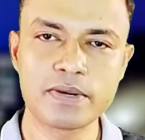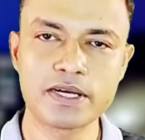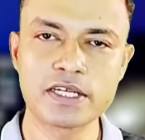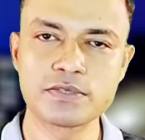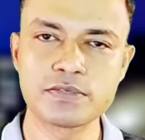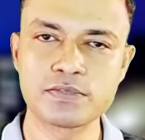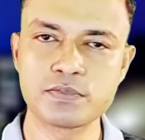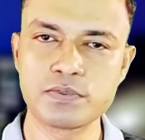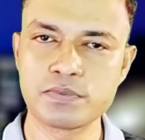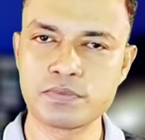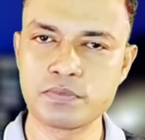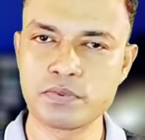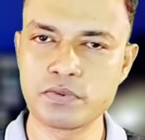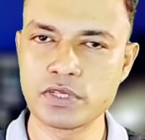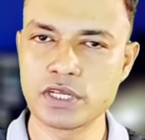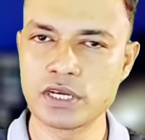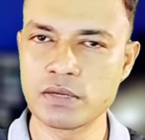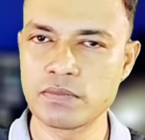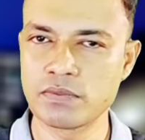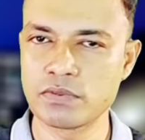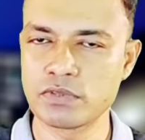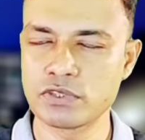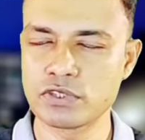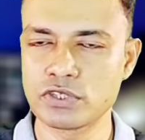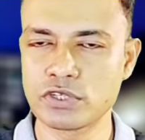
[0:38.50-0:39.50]
পাসপোর্ট প্রদান
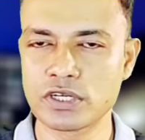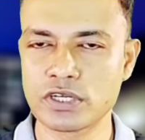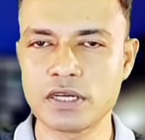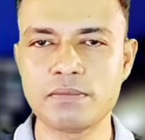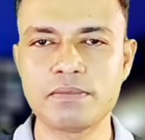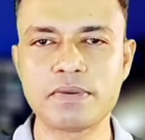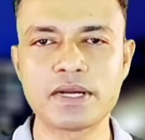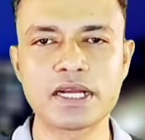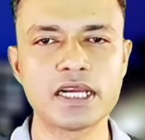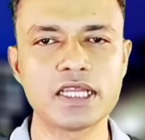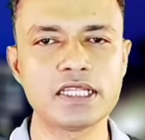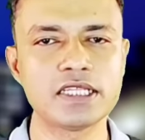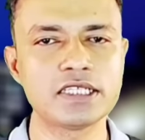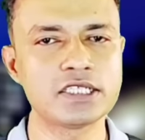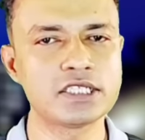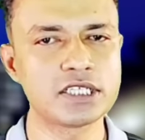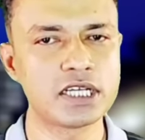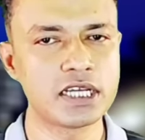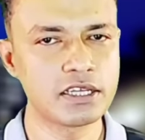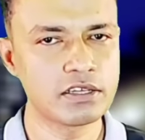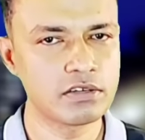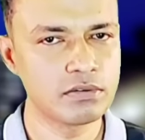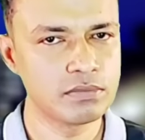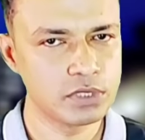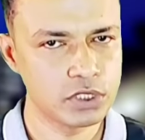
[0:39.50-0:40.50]
প্রসঙ্গে বাংলাদেশ
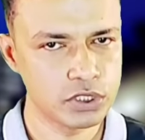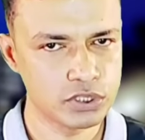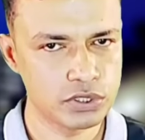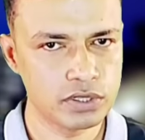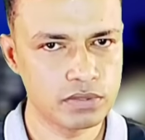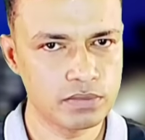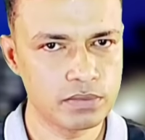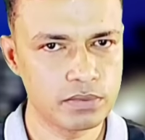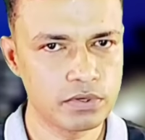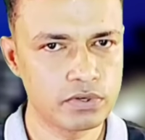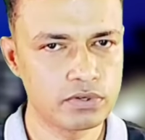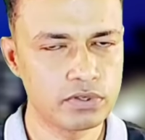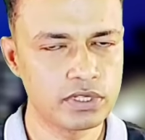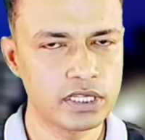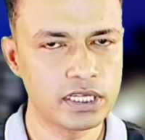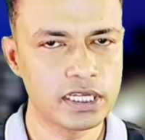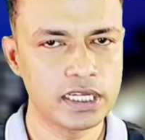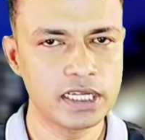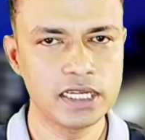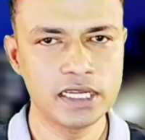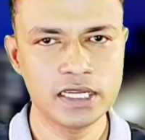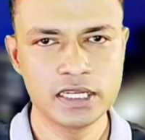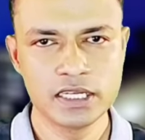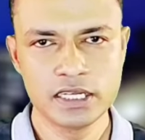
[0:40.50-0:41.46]
হাই কমিশনের পক্ষ থেকে